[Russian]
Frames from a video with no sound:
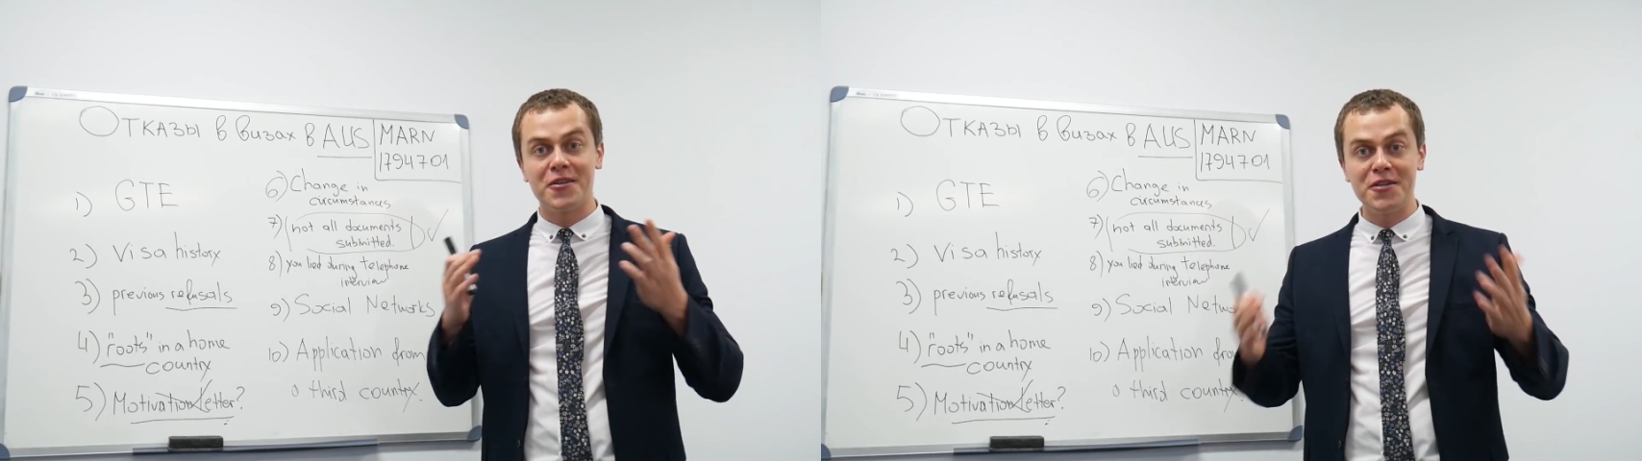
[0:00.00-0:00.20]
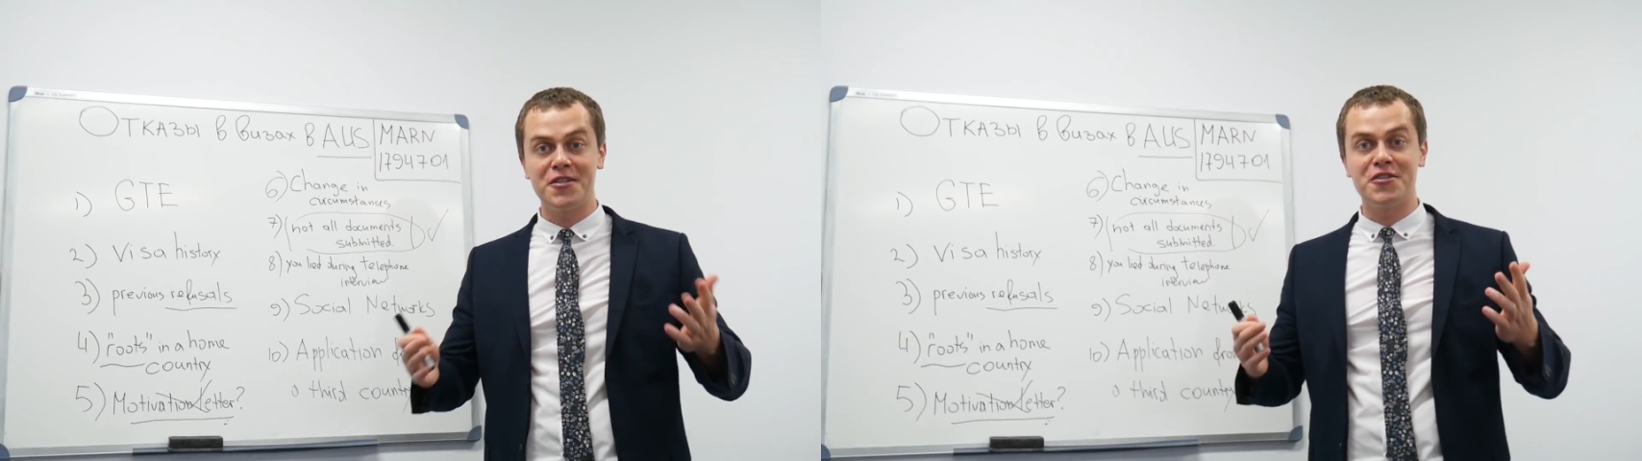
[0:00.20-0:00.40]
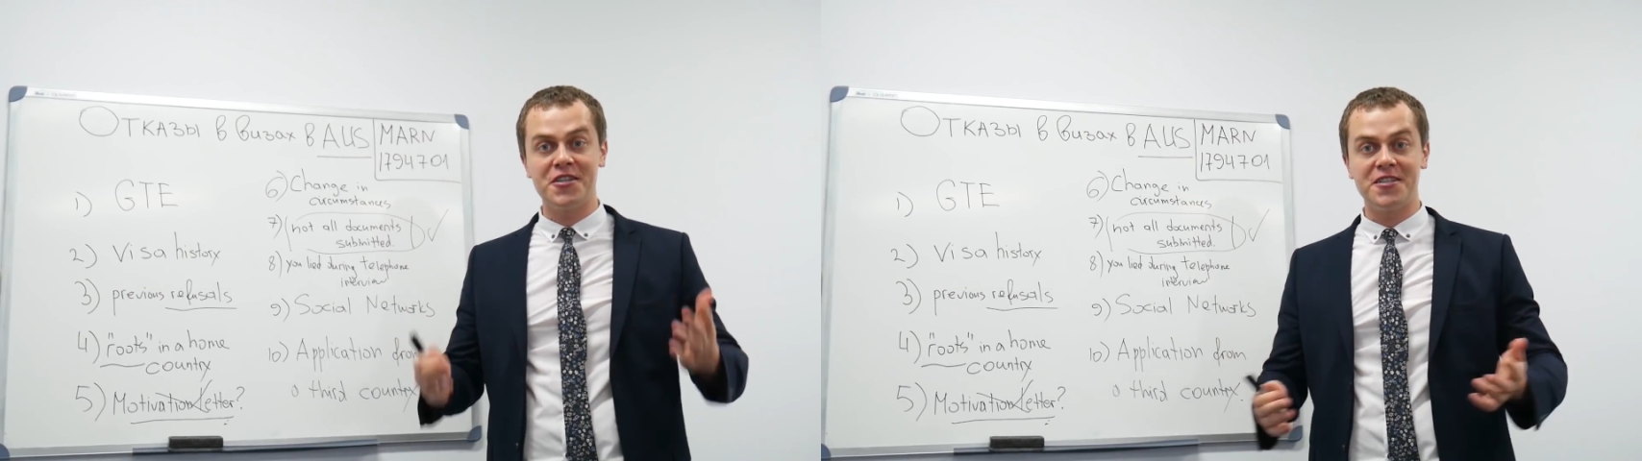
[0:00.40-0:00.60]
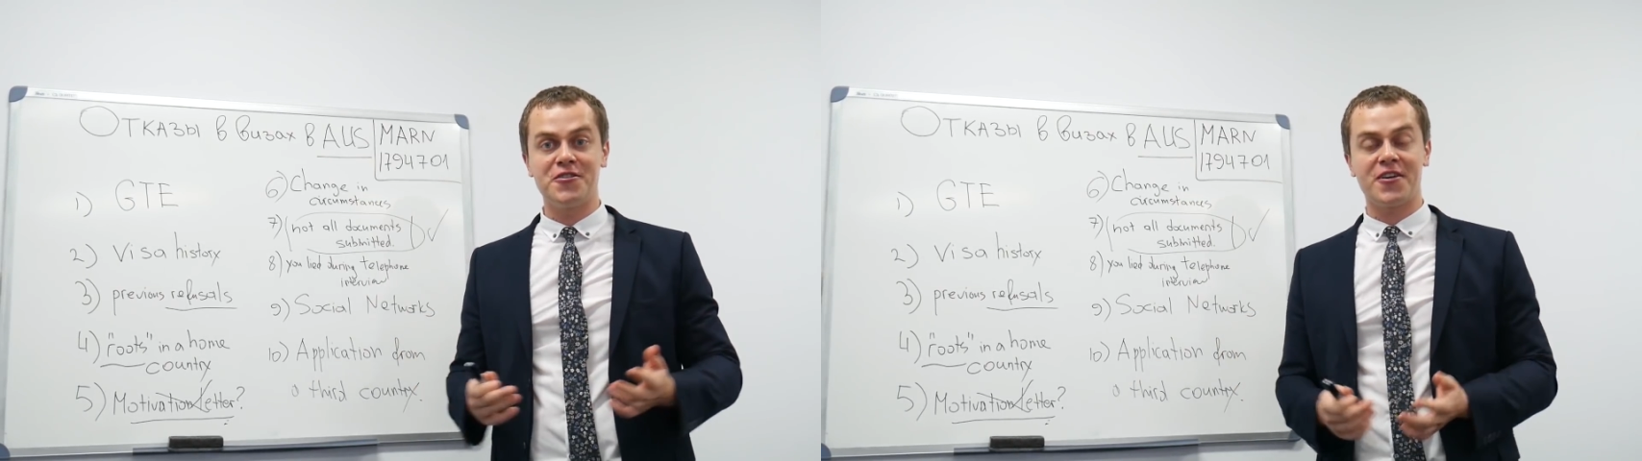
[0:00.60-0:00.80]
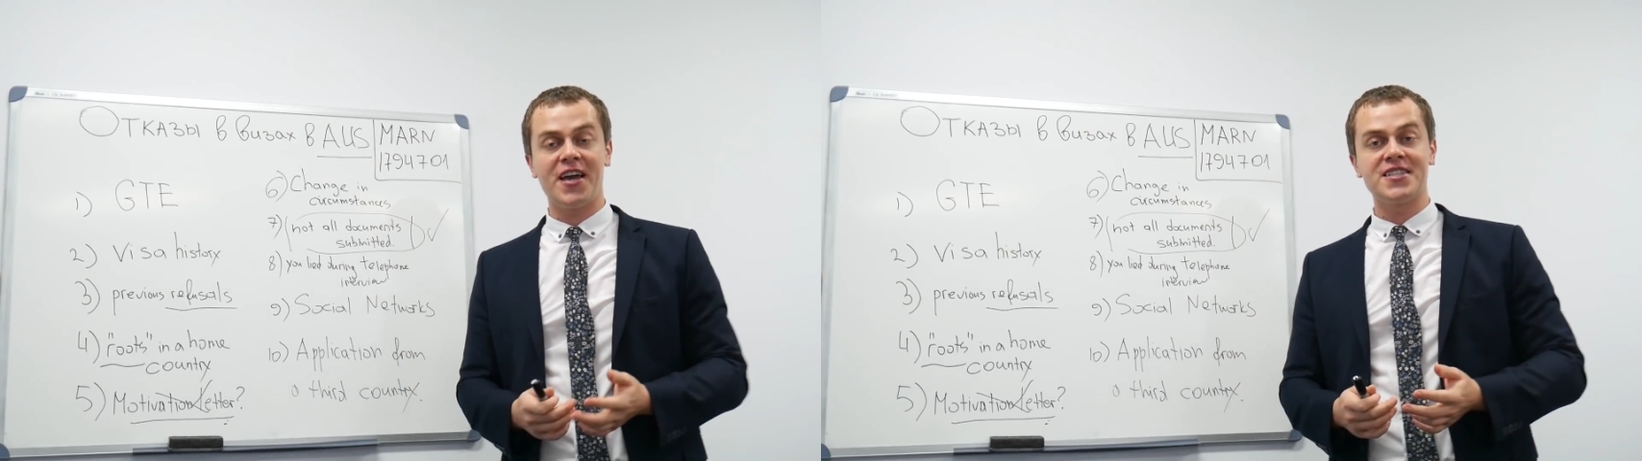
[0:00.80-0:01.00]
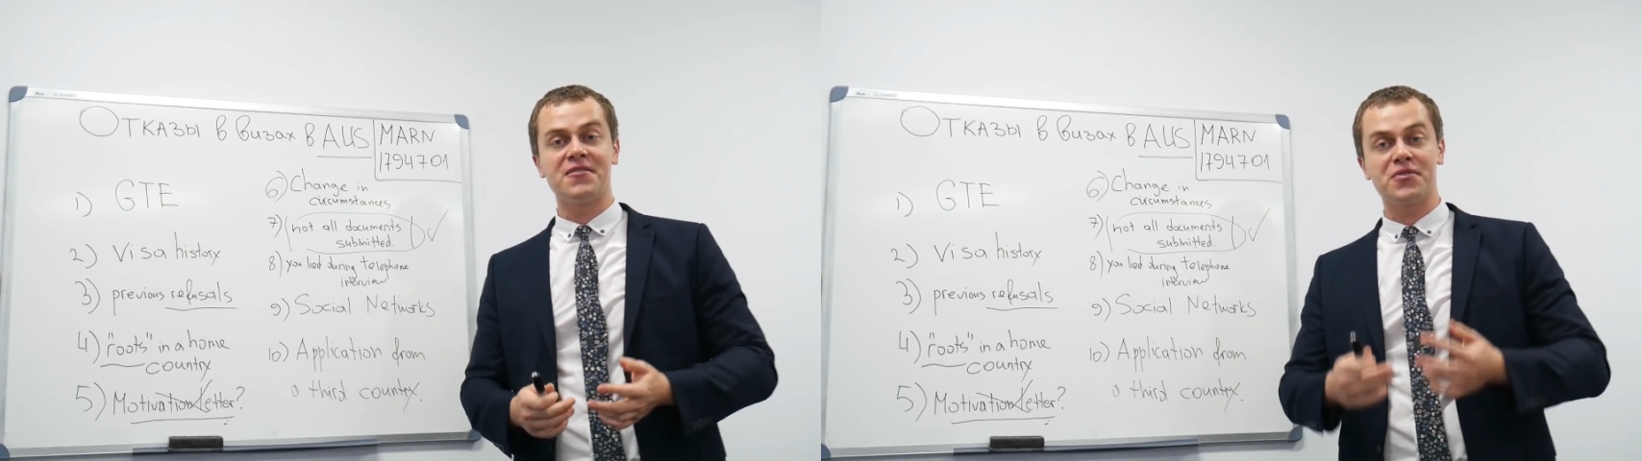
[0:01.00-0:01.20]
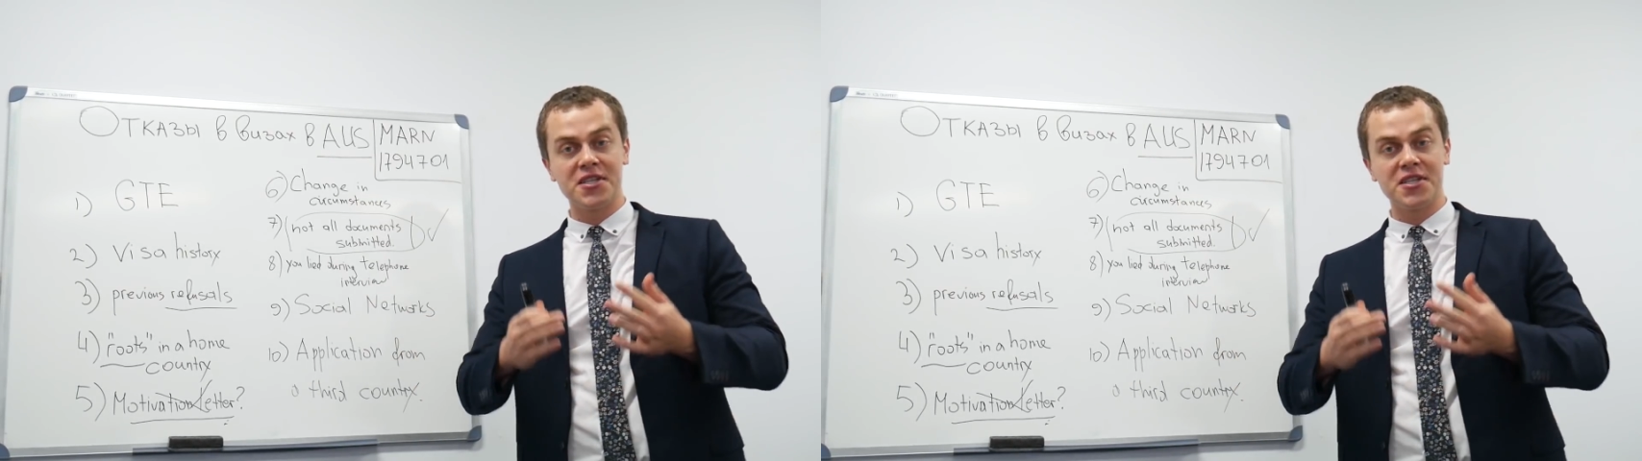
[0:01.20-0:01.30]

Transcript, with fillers: тысячи тысячи кейсов,